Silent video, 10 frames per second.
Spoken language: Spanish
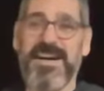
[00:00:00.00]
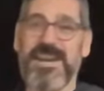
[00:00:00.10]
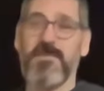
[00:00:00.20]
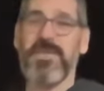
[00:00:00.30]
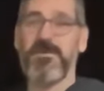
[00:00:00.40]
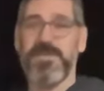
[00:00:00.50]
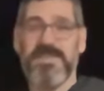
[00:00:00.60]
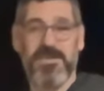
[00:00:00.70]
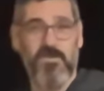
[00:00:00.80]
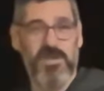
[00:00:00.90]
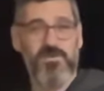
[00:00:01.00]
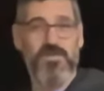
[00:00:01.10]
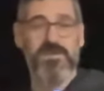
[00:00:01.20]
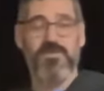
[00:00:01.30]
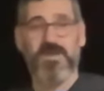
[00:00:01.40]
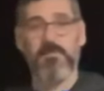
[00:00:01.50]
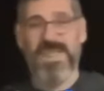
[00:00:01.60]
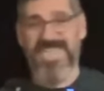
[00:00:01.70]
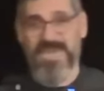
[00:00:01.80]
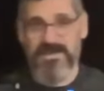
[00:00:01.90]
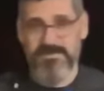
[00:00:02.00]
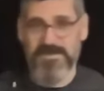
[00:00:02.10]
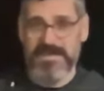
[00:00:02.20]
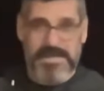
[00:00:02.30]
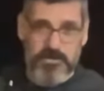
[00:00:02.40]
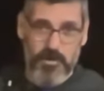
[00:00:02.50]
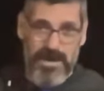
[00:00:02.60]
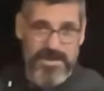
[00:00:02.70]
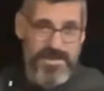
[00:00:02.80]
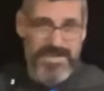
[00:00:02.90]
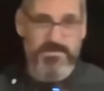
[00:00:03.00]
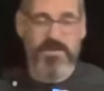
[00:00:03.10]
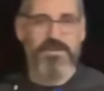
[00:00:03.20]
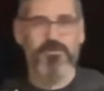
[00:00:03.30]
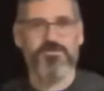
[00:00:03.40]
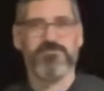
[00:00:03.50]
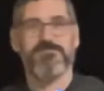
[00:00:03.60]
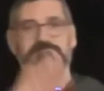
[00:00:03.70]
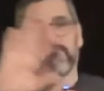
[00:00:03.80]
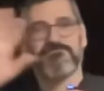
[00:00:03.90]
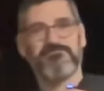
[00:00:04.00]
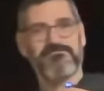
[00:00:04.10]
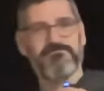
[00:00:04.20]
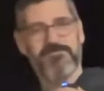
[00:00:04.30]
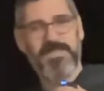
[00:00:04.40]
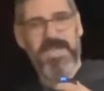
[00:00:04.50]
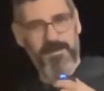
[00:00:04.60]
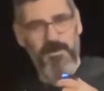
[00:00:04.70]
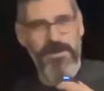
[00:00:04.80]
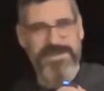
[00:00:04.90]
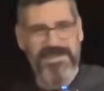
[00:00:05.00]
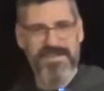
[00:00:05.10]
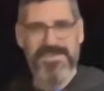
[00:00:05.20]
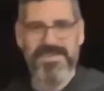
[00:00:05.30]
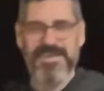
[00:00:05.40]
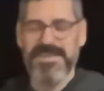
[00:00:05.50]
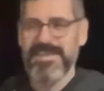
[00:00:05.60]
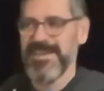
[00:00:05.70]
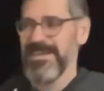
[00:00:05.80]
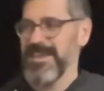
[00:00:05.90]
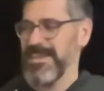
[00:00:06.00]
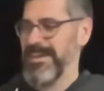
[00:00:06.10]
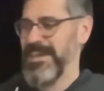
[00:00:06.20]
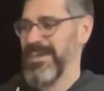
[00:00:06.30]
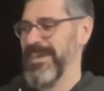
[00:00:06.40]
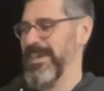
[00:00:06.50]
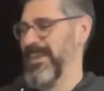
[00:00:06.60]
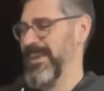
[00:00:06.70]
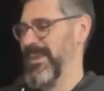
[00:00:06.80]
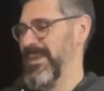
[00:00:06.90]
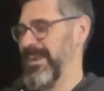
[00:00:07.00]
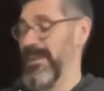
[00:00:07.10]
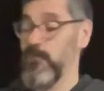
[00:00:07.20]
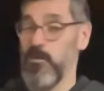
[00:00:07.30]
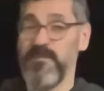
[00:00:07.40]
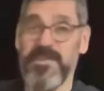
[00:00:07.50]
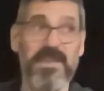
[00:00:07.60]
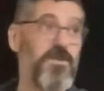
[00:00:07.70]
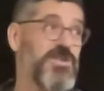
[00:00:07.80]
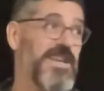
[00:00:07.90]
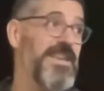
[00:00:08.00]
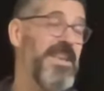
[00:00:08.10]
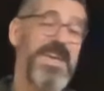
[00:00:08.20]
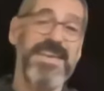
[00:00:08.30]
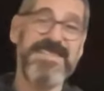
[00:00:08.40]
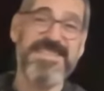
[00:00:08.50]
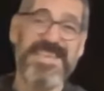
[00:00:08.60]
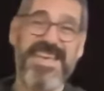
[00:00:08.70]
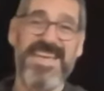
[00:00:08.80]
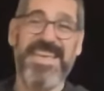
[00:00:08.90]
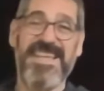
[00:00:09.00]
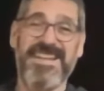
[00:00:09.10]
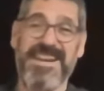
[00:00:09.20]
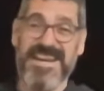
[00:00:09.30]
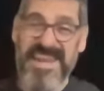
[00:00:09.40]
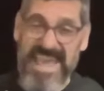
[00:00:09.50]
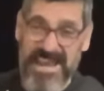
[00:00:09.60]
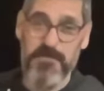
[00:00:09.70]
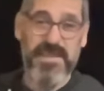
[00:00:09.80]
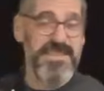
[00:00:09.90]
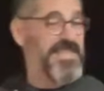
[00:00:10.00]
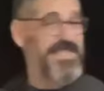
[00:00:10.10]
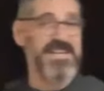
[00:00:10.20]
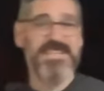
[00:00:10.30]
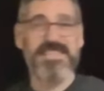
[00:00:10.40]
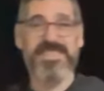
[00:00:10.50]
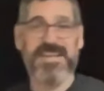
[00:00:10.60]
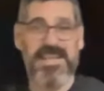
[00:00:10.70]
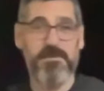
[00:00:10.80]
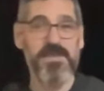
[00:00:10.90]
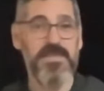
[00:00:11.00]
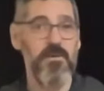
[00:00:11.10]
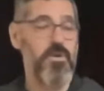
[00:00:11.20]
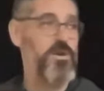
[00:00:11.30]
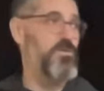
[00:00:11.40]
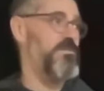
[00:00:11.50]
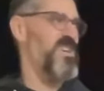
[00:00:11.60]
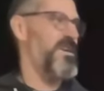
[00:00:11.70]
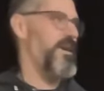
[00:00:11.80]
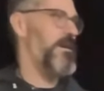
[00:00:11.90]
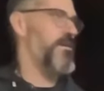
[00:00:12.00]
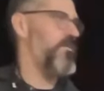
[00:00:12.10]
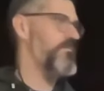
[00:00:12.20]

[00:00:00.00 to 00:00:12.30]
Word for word: rápidamente de dónde estoy. Estoy en una playa del litoral español. Dejémoslo ahí. El, wifi del hotel es realmente interesante, realmente bueno. Eh,